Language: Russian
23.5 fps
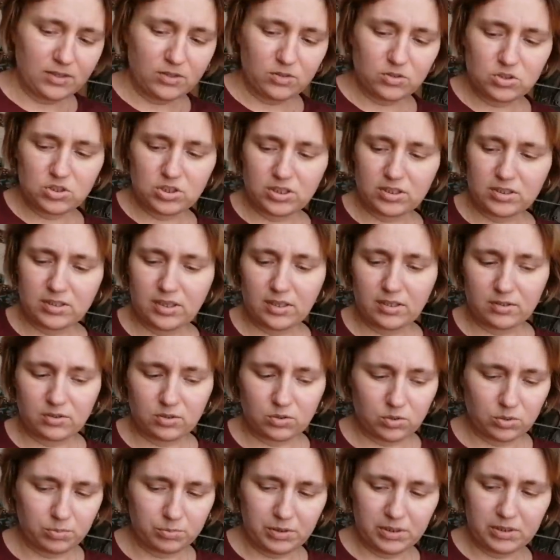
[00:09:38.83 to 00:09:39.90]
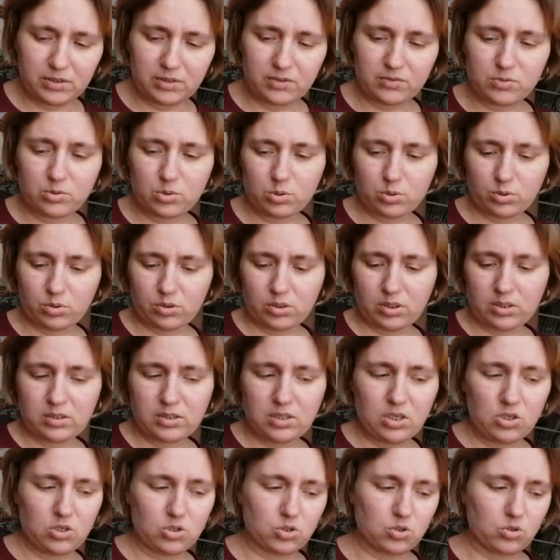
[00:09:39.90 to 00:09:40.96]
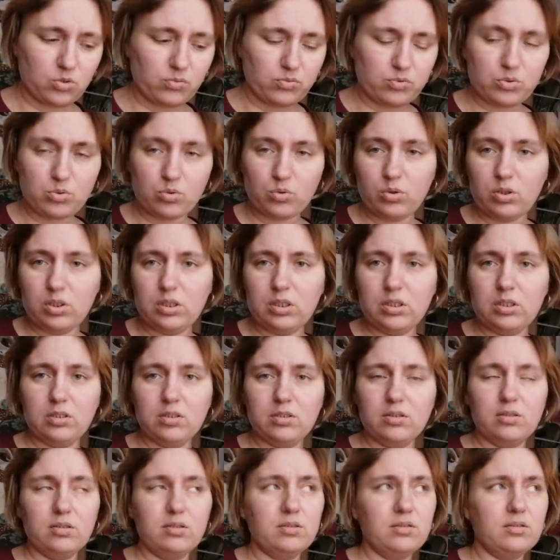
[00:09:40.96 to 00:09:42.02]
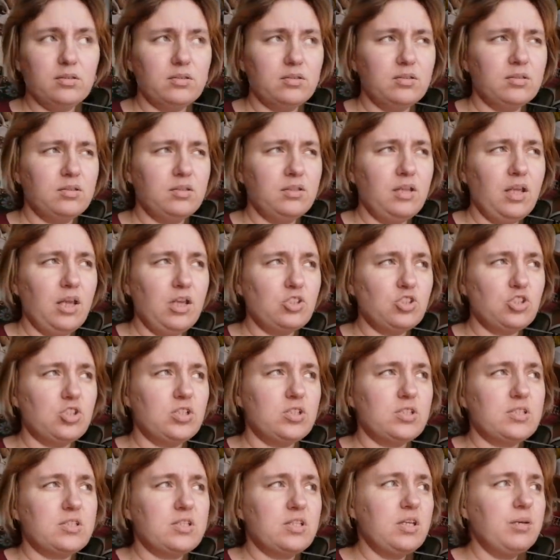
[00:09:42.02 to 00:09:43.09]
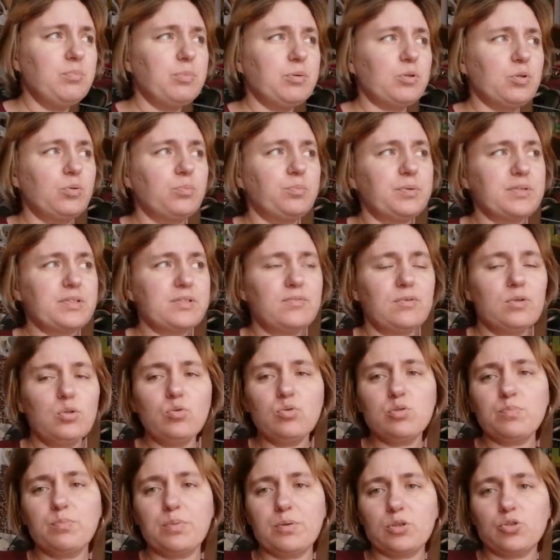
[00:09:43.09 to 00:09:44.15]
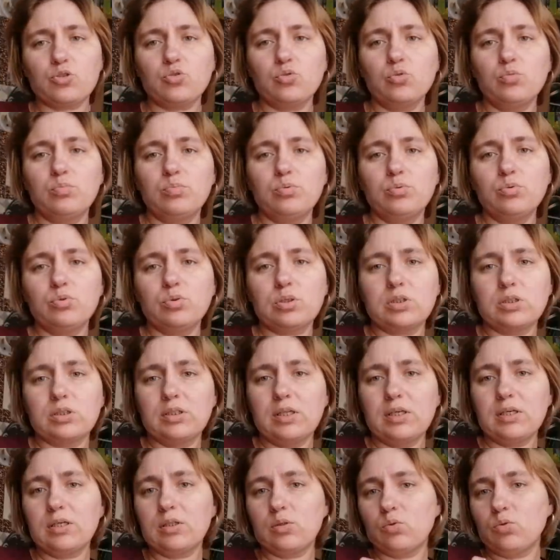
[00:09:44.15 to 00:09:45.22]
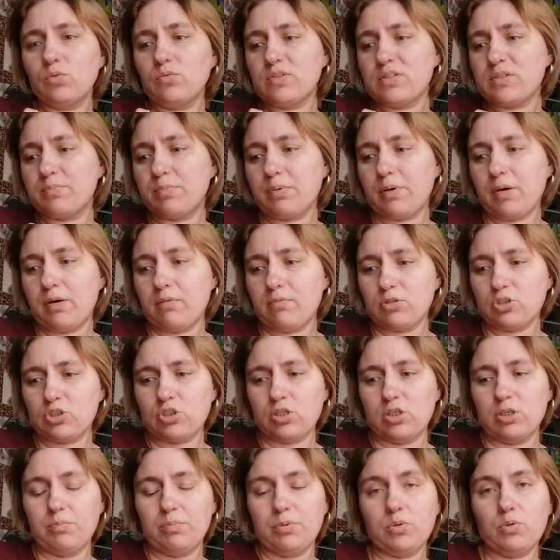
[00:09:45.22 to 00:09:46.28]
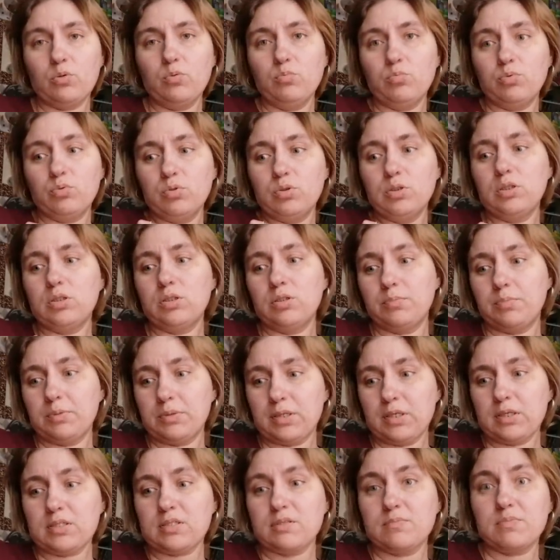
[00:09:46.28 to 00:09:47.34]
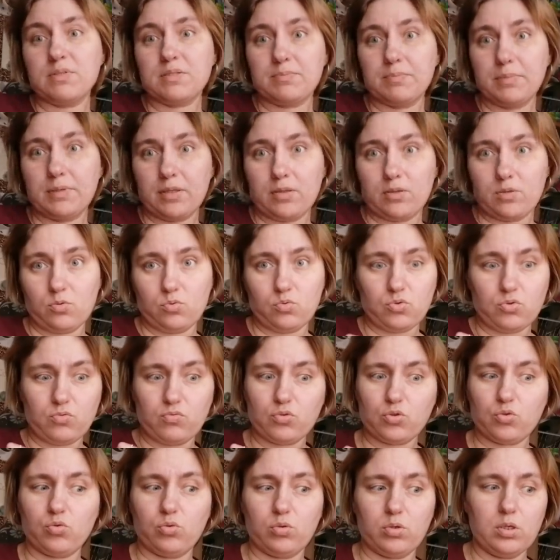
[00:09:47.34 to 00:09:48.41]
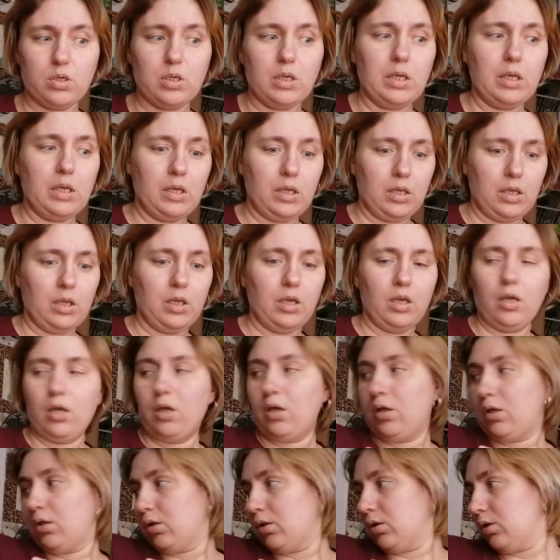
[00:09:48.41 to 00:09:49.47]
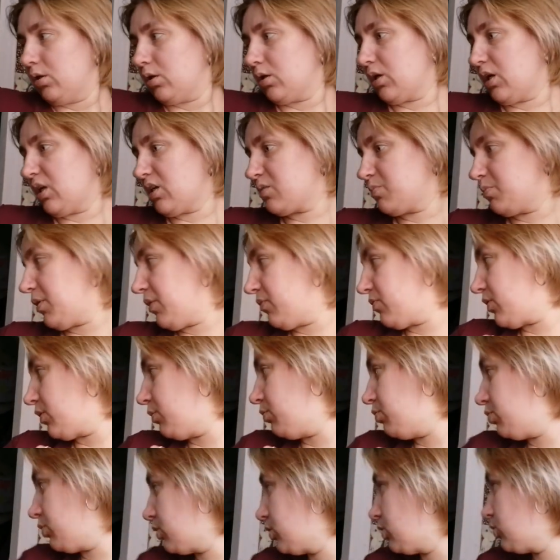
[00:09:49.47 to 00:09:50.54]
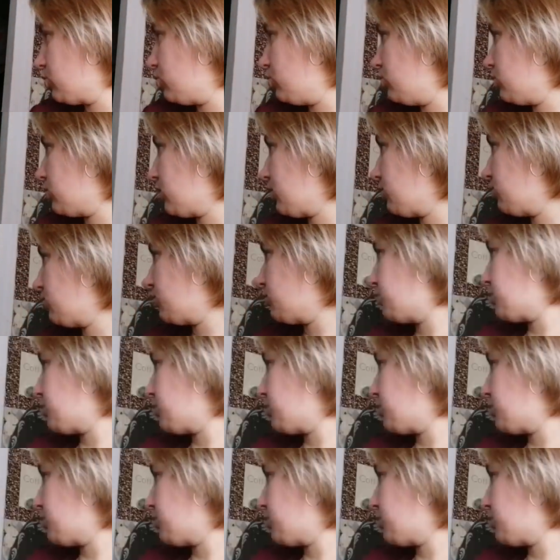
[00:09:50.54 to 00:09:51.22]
Короче, да, документы все. Надеюсь, что все. И э, дня через три потом позвоню, спрошу, будет, когда готова справочка. И потом будут дети питаться бесплатно уже в школе. Как справка будет готова, так